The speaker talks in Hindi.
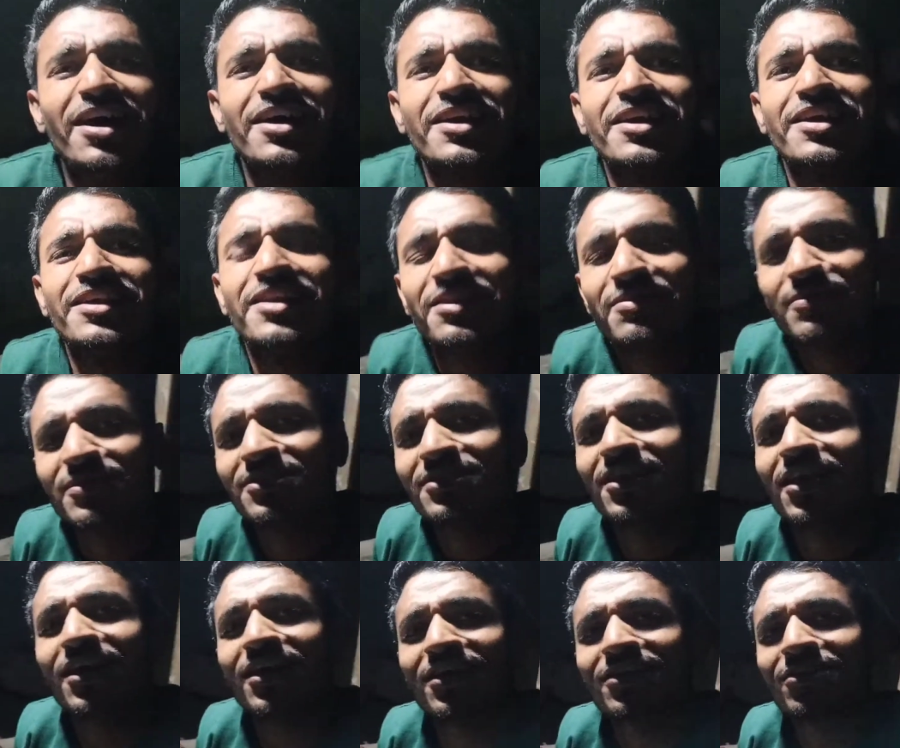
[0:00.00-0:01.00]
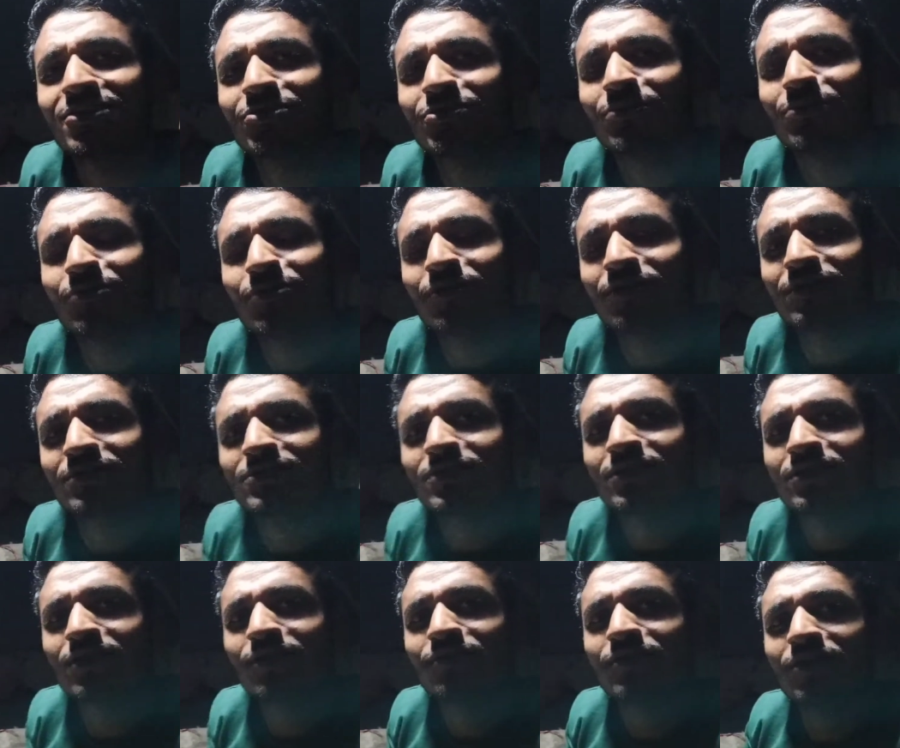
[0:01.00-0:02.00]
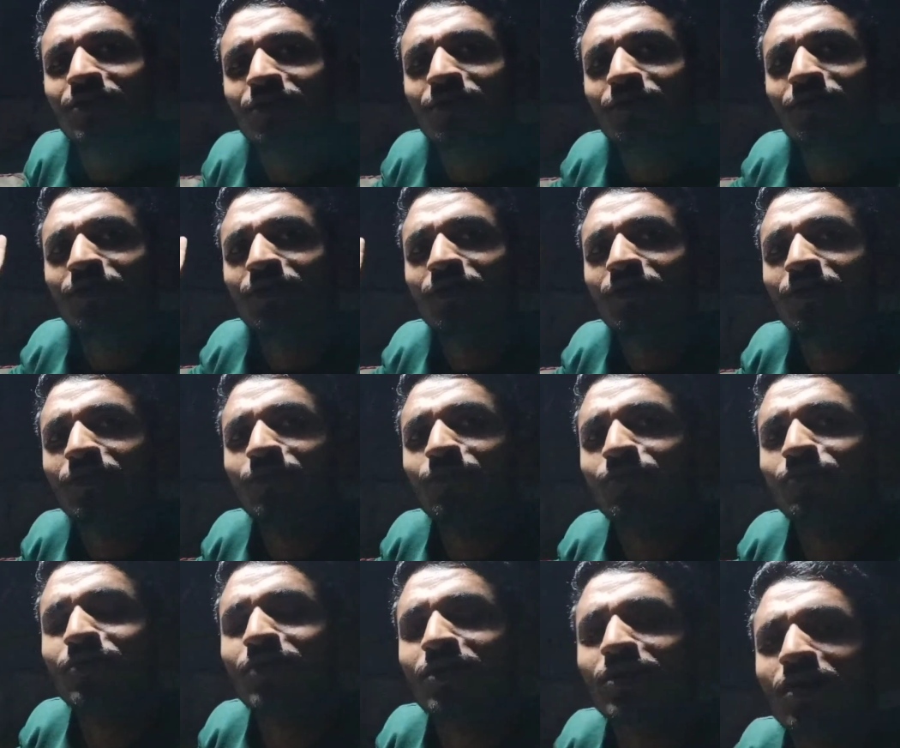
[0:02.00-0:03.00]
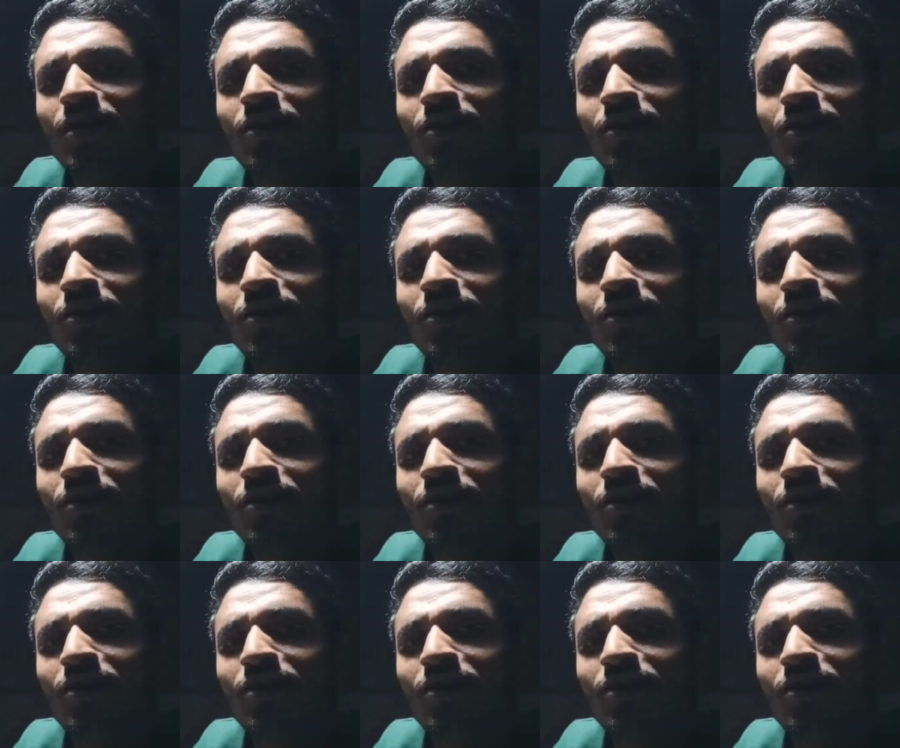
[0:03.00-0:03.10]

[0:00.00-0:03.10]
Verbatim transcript: अकेले ही बतिया रहे थे तुम लोगों से तो देखो पूरा